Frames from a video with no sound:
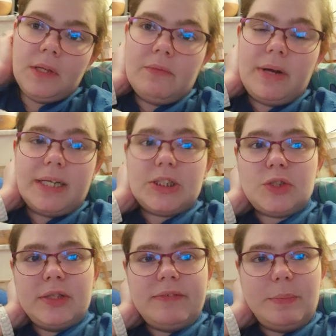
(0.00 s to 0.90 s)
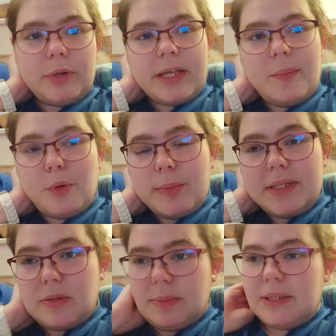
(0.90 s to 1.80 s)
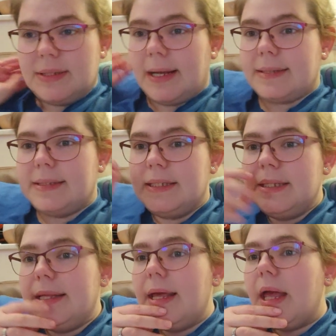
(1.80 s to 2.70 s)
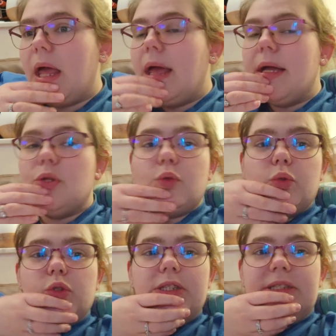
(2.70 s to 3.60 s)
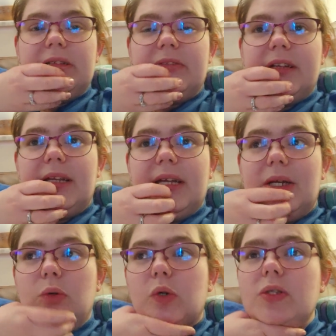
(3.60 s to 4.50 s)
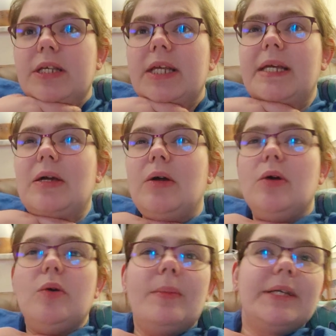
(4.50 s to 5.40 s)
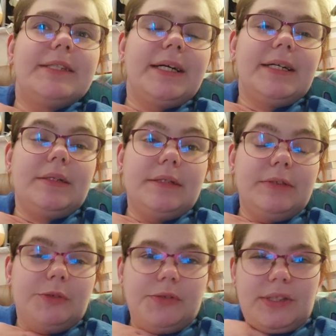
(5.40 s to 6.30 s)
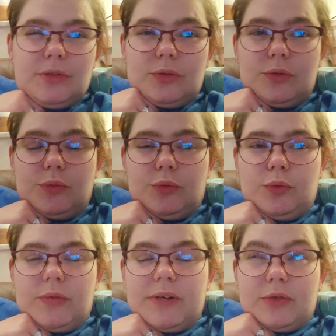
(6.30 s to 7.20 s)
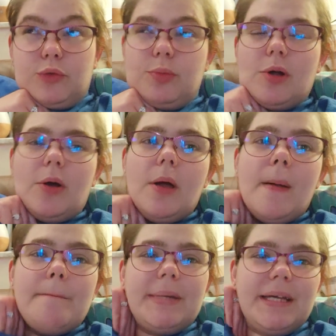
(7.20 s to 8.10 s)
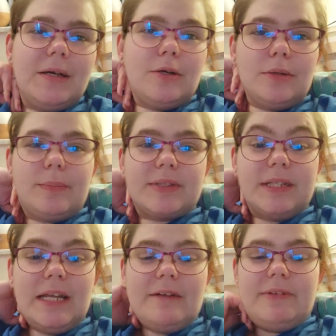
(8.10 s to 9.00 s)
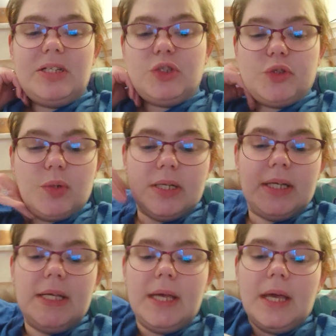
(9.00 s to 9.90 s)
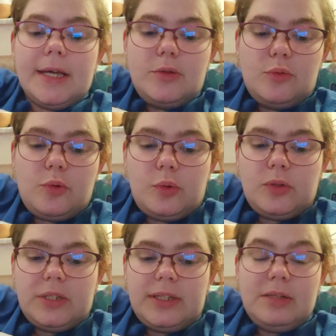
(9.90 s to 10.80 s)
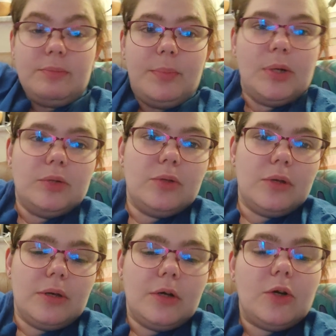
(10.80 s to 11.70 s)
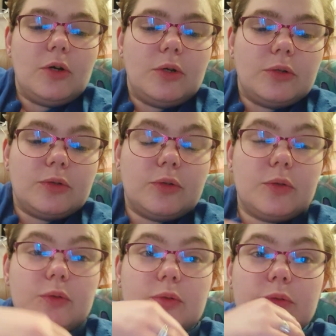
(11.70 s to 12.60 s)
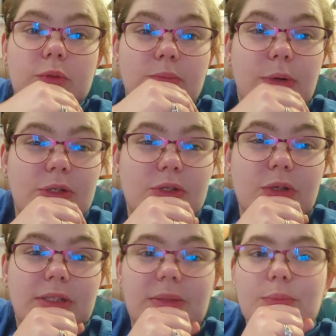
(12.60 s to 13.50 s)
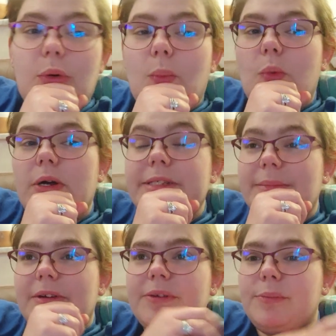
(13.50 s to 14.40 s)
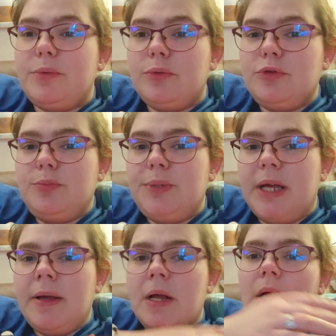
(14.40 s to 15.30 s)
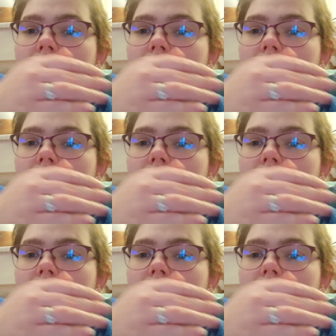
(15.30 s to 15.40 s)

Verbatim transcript: voilà je n'avais plus rien pour mettre sur mes tartines du coup j'ai été faire les courses et euh, au matin il faisait enfin tout blanc, mais euh, parce qu'il avait gelé. Du coup, c'était une bonne, euh, une bonne sortie pour moi. Ça m'a fait beaucoup du bien.